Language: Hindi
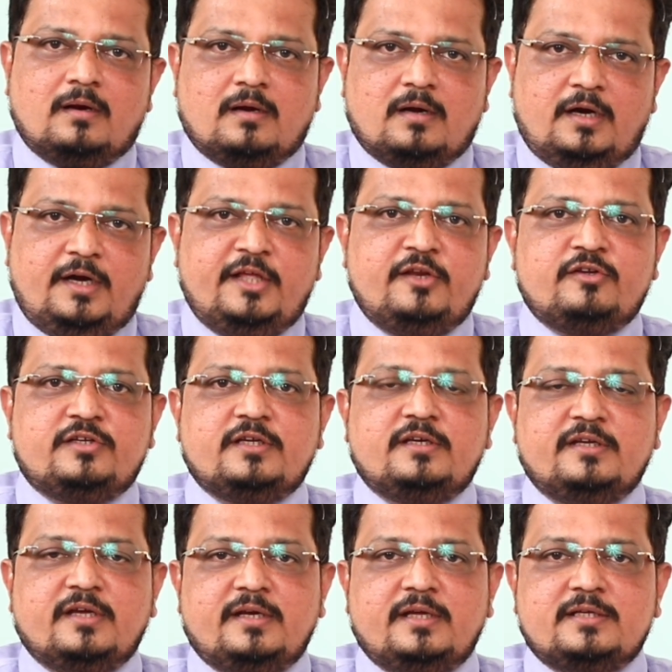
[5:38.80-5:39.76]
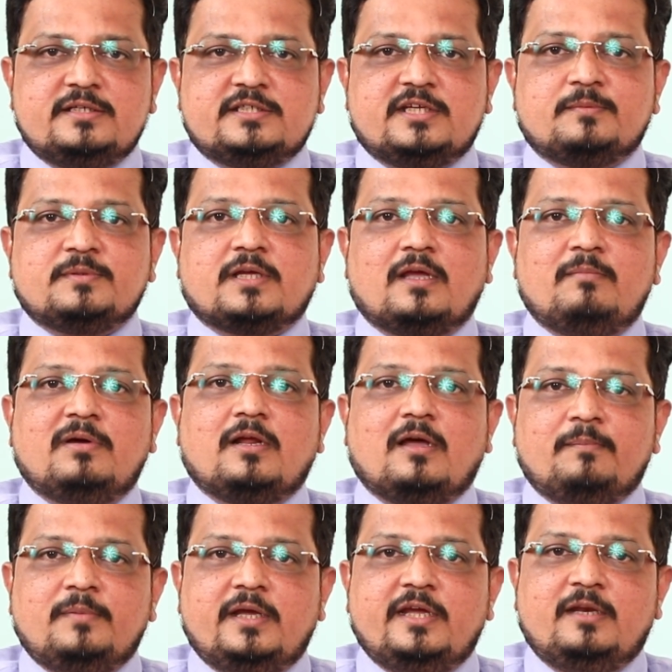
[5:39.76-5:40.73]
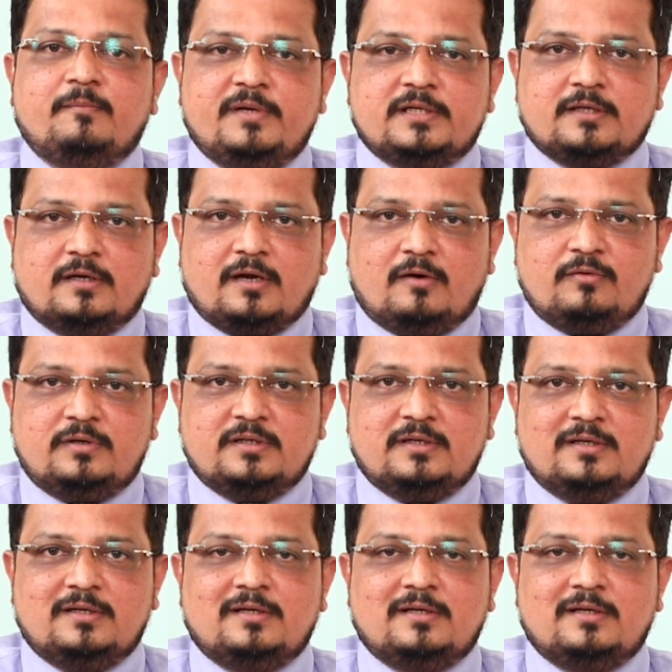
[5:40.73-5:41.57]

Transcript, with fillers: कंटिन्यूशन यानी सब्सक्राइबर अपना एन अकाउंट